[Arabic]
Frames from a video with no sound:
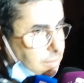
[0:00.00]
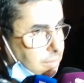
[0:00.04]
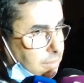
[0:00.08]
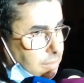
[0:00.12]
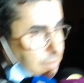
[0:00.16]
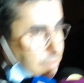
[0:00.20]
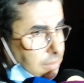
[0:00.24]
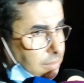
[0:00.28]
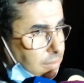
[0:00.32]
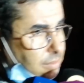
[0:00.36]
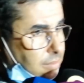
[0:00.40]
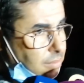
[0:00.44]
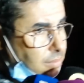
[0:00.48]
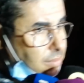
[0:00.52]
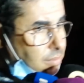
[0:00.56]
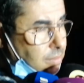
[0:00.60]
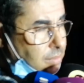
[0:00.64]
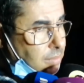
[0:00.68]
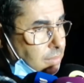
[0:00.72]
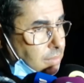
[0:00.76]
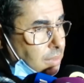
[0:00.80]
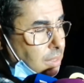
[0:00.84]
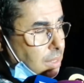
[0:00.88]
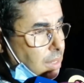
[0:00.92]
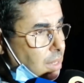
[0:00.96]
قدمتوا
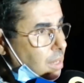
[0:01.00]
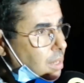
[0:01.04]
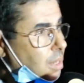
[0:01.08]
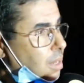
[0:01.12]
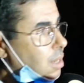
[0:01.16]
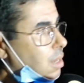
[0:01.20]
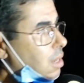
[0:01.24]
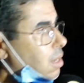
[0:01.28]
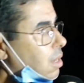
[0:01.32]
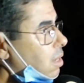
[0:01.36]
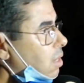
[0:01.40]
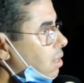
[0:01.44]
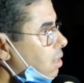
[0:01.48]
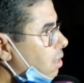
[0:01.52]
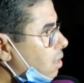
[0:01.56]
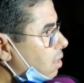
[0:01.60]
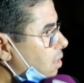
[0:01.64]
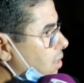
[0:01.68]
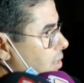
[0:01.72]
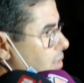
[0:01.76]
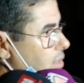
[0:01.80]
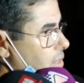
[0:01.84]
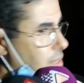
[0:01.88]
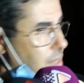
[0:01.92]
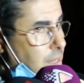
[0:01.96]
بطلب تمرفت
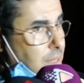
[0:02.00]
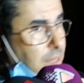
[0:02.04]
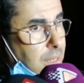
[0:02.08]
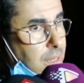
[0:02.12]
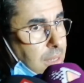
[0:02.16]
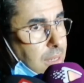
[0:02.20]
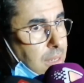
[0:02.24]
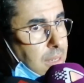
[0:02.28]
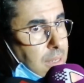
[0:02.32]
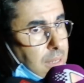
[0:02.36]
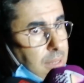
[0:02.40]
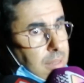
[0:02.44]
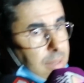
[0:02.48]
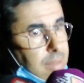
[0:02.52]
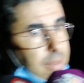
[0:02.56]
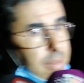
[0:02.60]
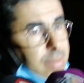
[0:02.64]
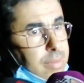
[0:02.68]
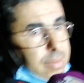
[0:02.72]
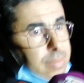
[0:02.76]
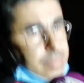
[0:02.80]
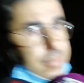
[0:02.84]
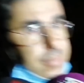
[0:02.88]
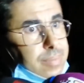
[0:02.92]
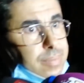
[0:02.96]
آه واش كتشوفوا استاذنا
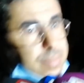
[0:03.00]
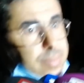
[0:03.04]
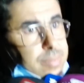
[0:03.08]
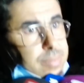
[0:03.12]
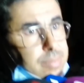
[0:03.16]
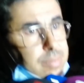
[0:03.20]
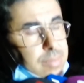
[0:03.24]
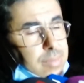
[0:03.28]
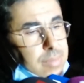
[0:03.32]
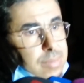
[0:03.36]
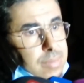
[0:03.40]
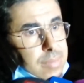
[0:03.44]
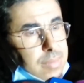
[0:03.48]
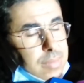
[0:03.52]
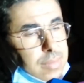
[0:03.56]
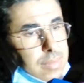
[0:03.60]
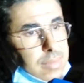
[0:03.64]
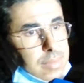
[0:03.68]
انه الحضور ديالو